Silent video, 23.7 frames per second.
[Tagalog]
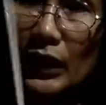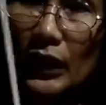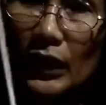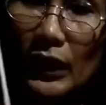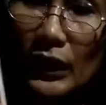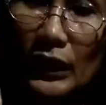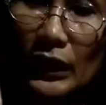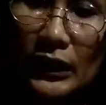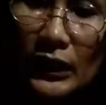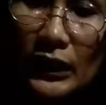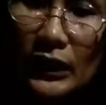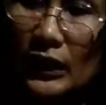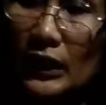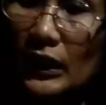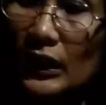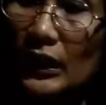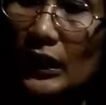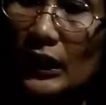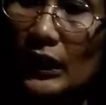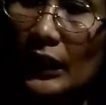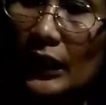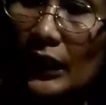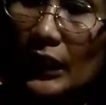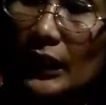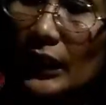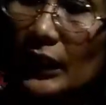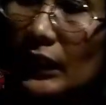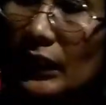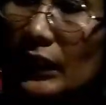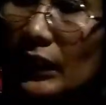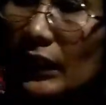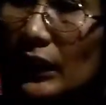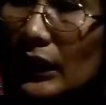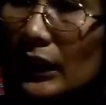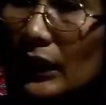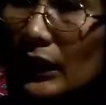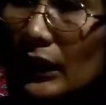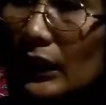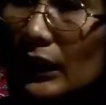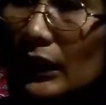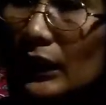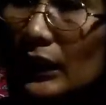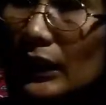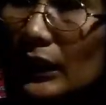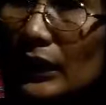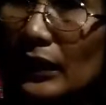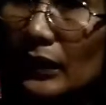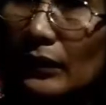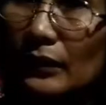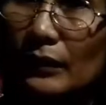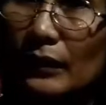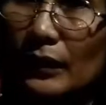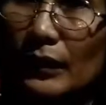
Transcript: it in a eh,